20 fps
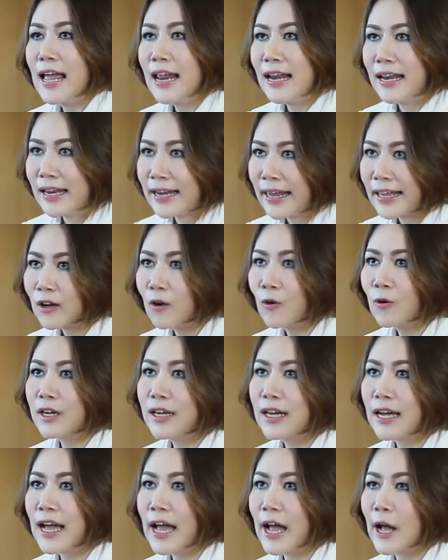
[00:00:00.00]
หลาย ๆ คน
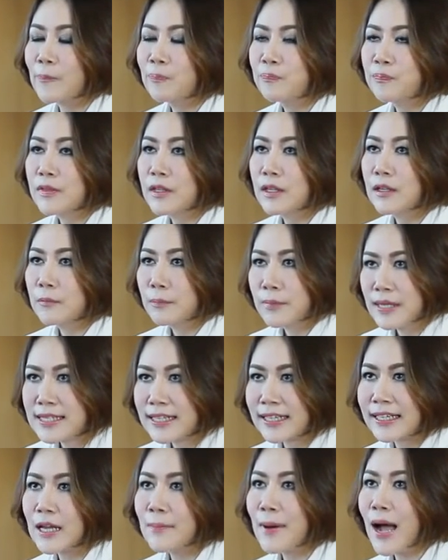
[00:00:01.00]
นะคะมีศั
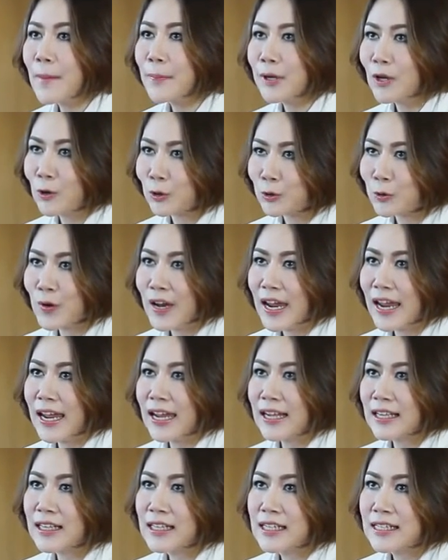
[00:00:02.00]
กยภาพเป็นของตัวเอ
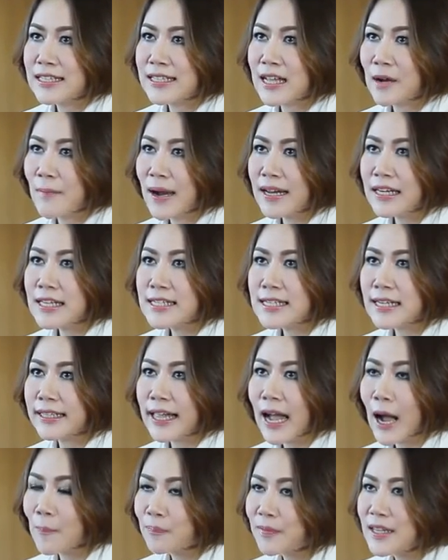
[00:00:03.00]
งสามารถที่จะ
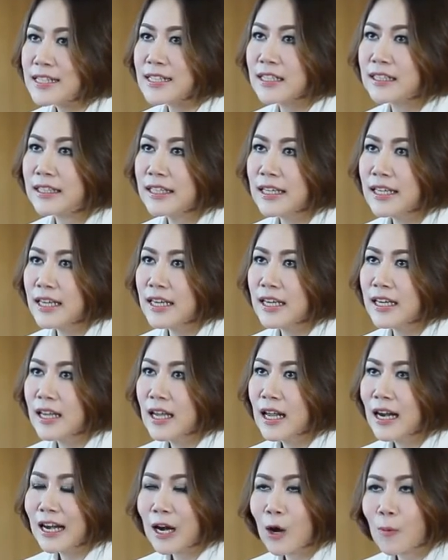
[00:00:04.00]
ทำในสิ่งที่
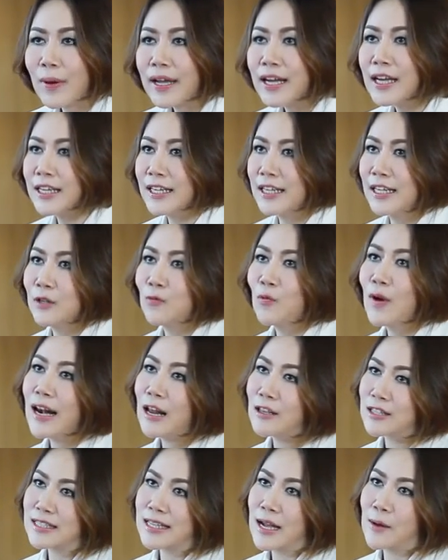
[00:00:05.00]
เราไม่เคยคิดว่า
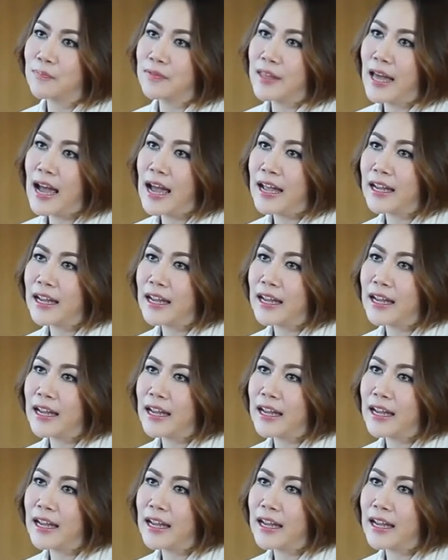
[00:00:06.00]
เราจะทำได้